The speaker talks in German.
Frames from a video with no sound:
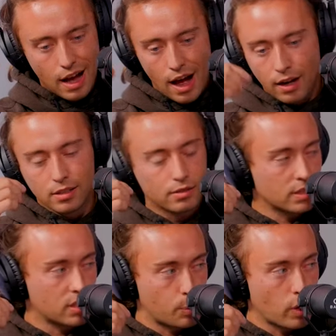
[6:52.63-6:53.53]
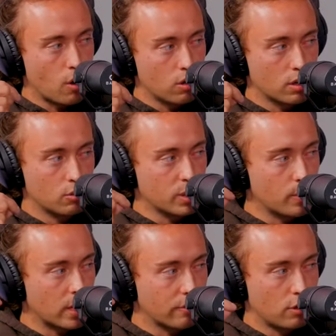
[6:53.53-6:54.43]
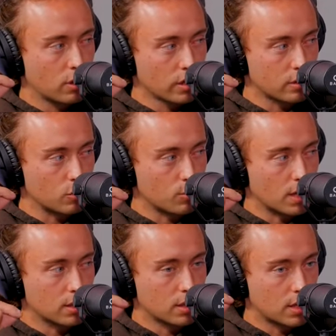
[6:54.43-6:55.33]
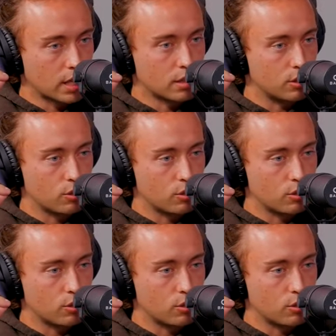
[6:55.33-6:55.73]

alles, was ich brauche, genau. um jemanden erfolgreich zu machen, kann ich